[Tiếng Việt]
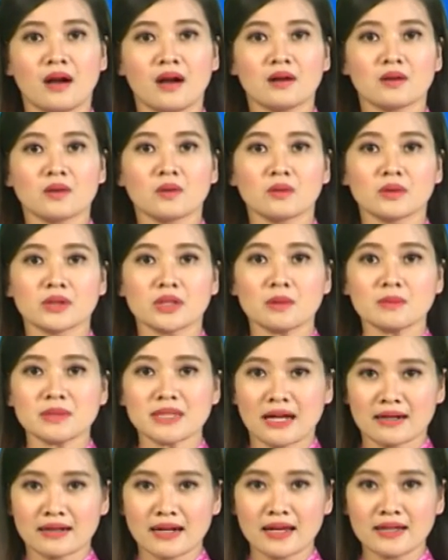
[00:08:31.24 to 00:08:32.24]
Cũng trong
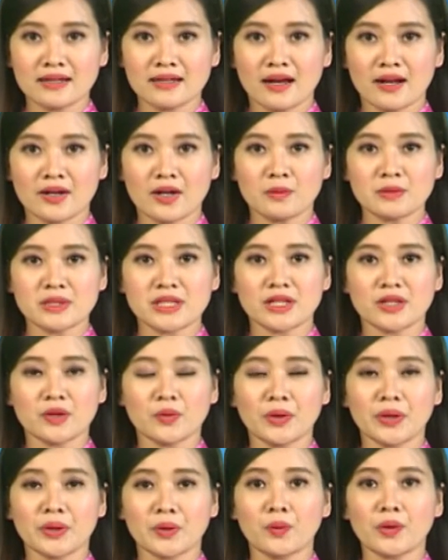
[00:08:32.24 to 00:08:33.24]
sáng nay, đồng chí
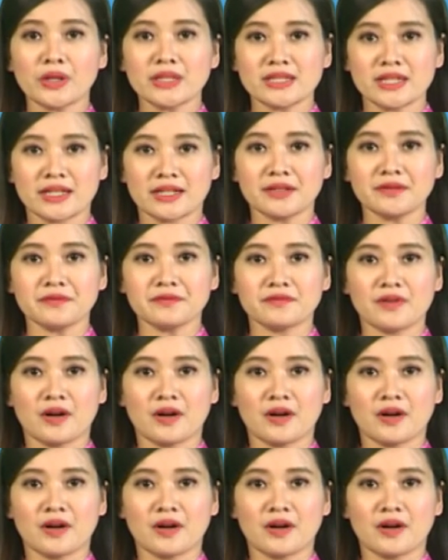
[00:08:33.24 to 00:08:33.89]
Nguyễn Quân Chính,